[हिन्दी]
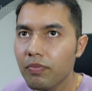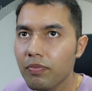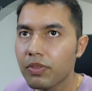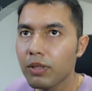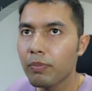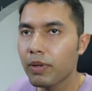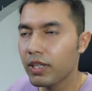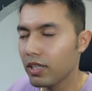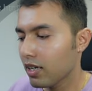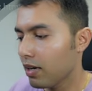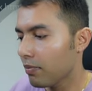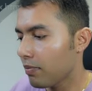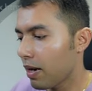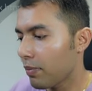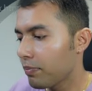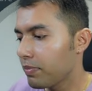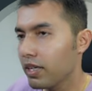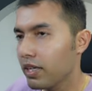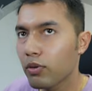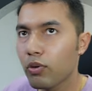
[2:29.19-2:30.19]
बट अब आप
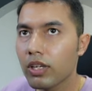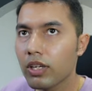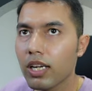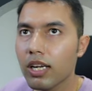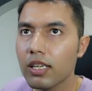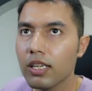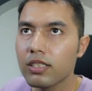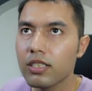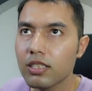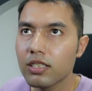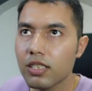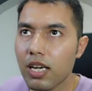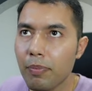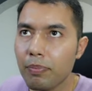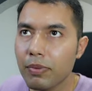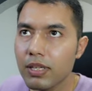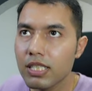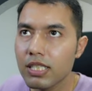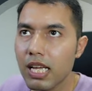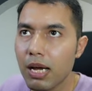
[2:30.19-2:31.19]
देखोगे जस्ट आपके
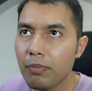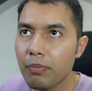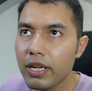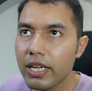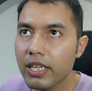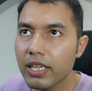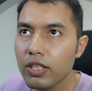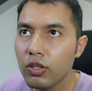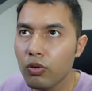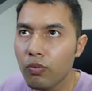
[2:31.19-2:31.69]
सामने एक न्यू